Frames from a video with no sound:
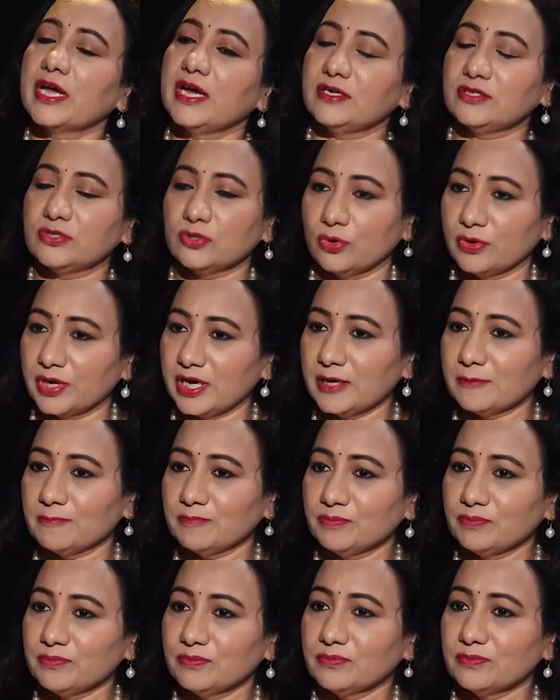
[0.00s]
ఓకే ఇట్స్ ఓకే
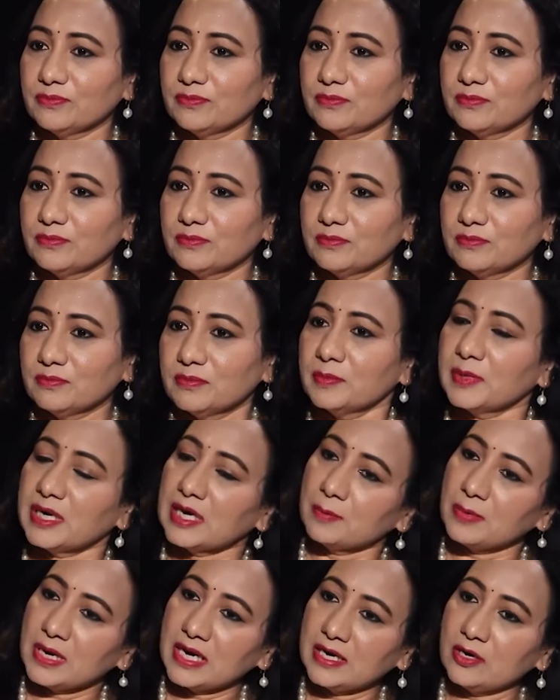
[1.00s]

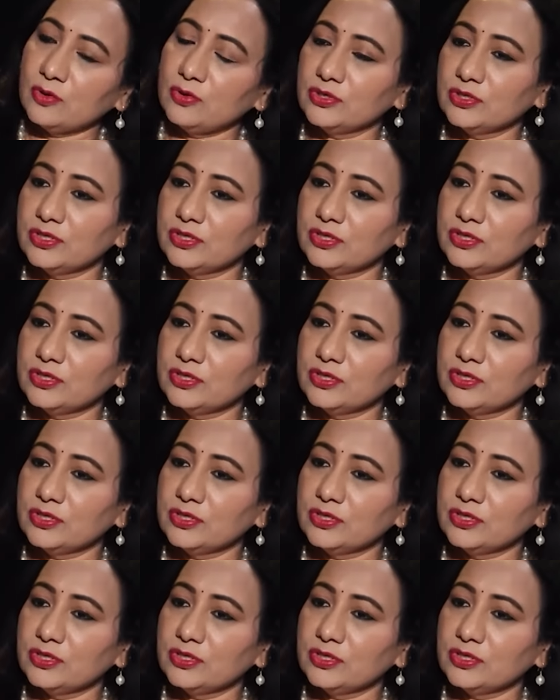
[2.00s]
మనకు బాగానే